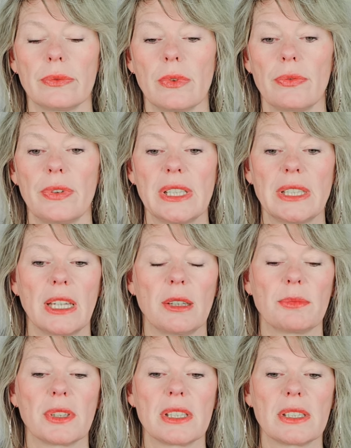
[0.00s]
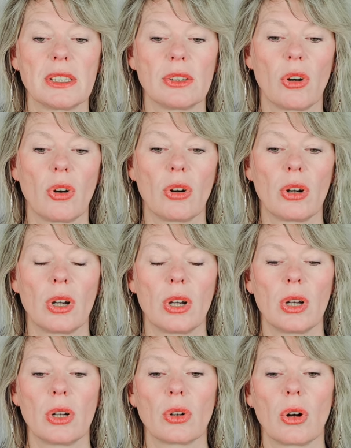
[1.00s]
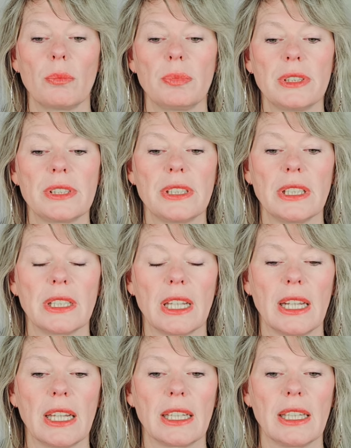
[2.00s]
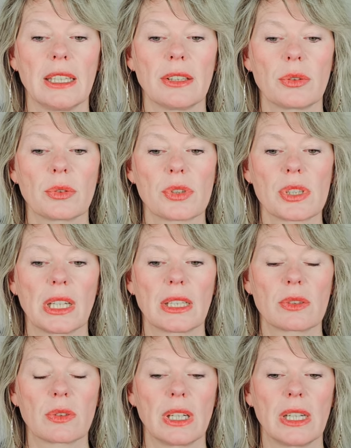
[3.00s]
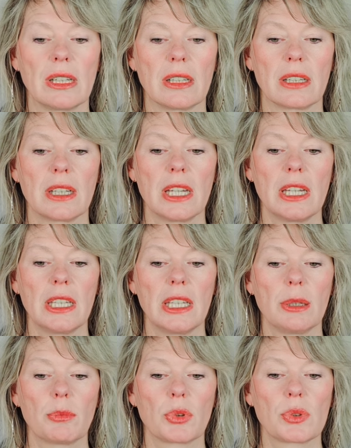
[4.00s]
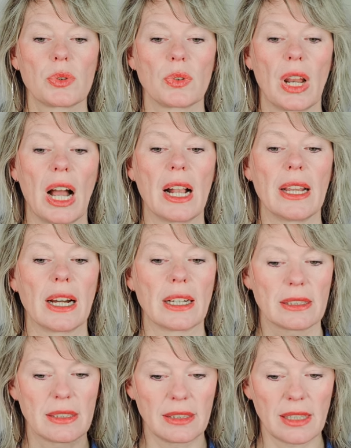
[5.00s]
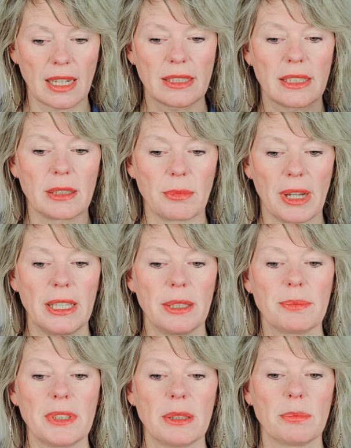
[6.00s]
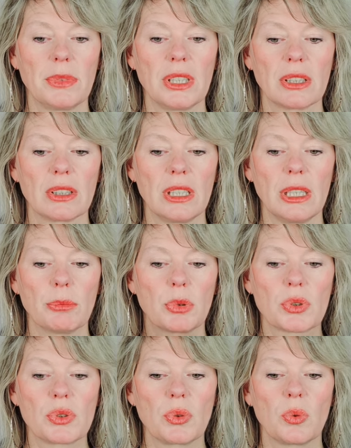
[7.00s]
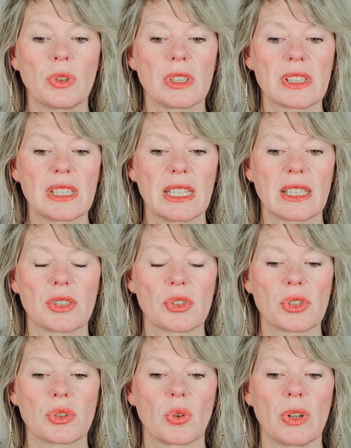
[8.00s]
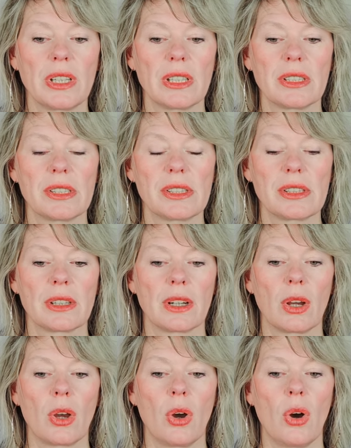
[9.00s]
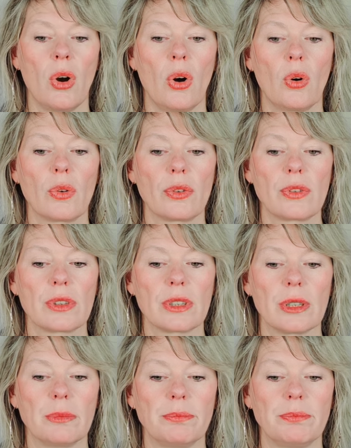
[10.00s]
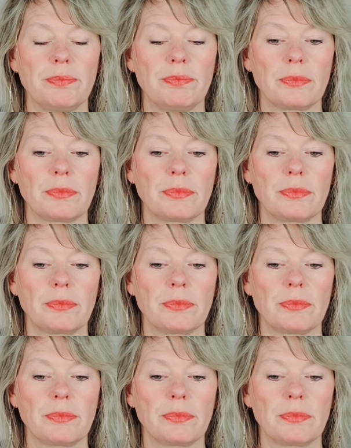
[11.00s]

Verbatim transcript: Auf welcher Ebene ist sie noch kompliziert? Energetisch, sexuell, emotional, ja. Sie hat eben, erlebt eben ihre Emotionen sehr deutlich und ähm,